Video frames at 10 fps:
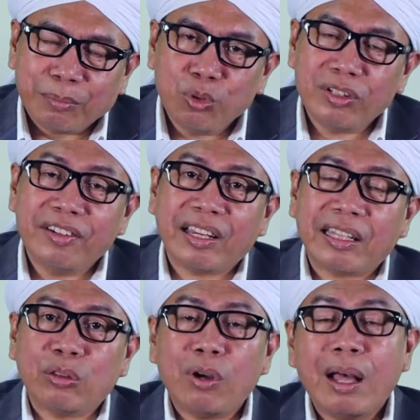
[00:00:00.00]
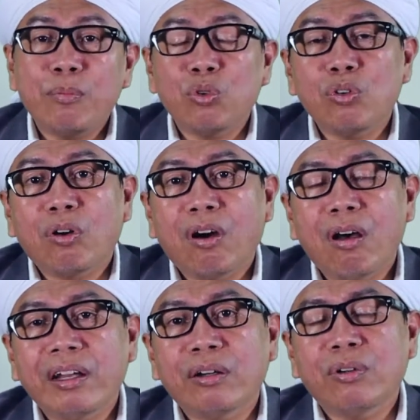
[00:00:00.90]
Mukjizat itu amrun
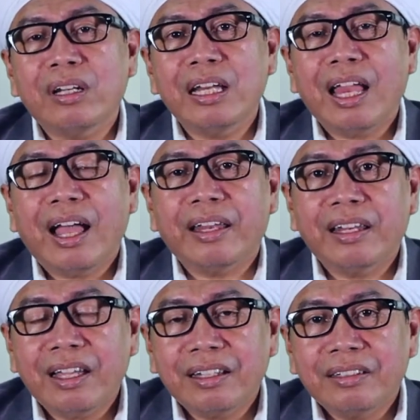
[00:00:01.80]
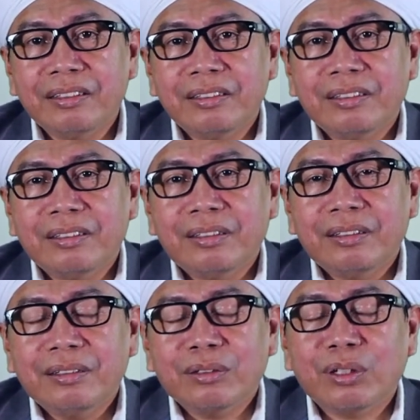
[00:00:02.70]
kharikun lil ada,
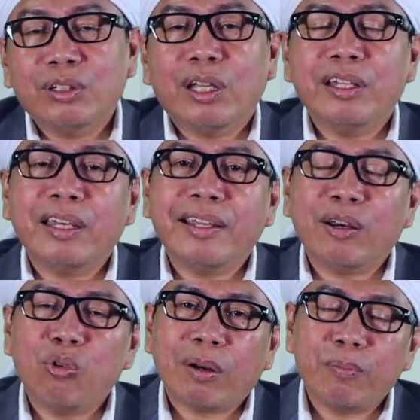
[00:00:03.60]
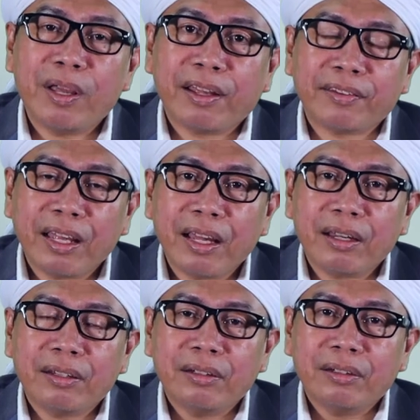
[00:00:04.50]
kejadian yang luar biasa
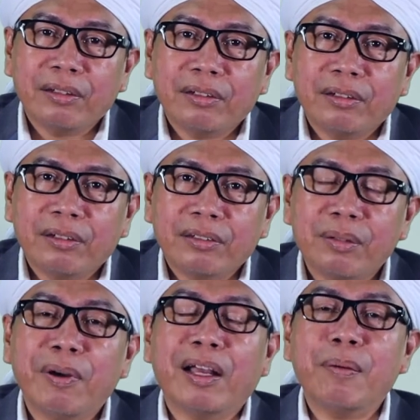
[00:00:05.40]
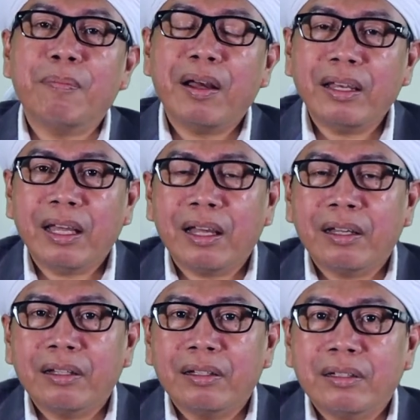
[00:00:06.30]
sebagaimana
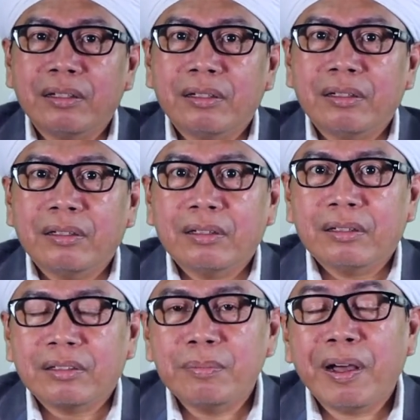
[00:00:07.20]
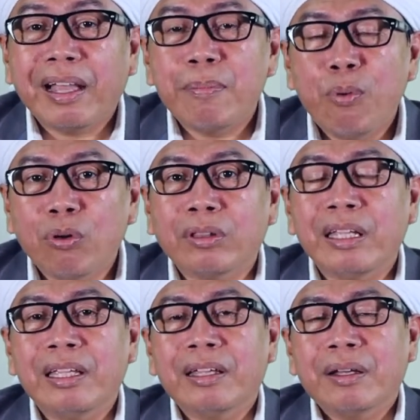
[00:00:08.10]
sebagai
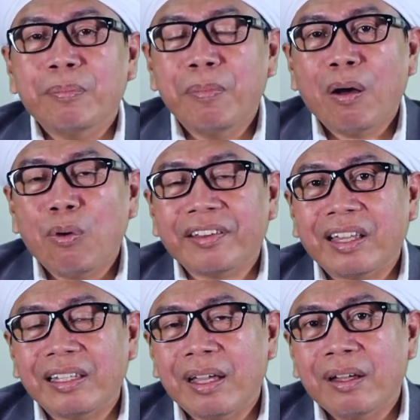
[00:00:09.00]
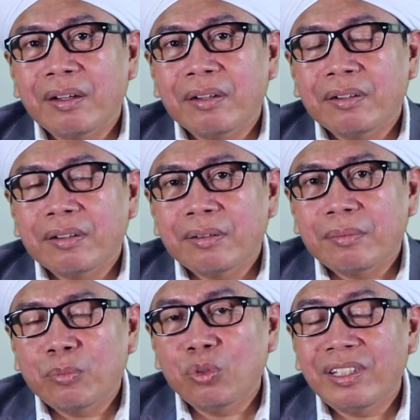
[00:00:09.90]
bukti bahwasanya
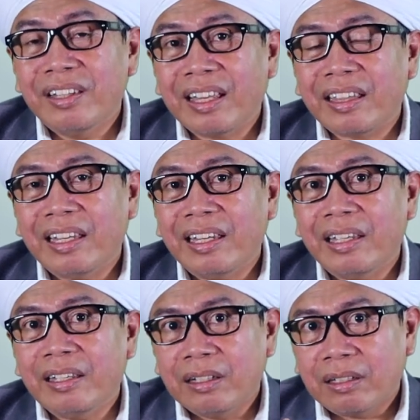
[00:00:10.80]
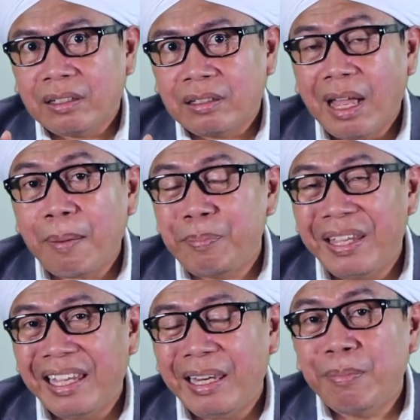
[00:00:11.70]
mukjizat ini nabi
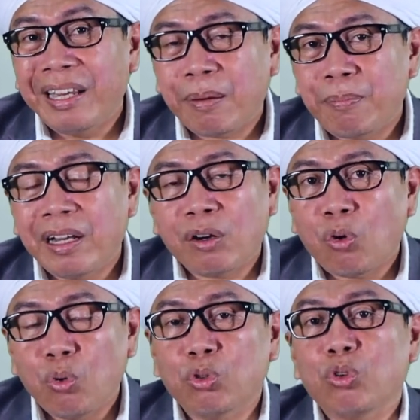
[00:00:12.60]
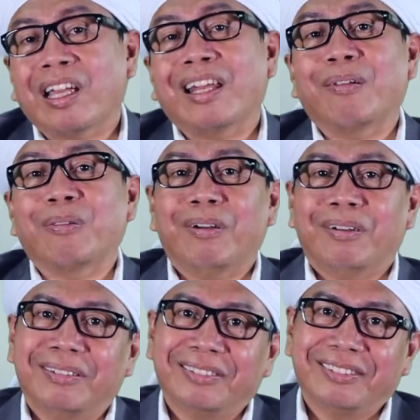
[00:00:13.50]
ini benar-benar utusan Allah.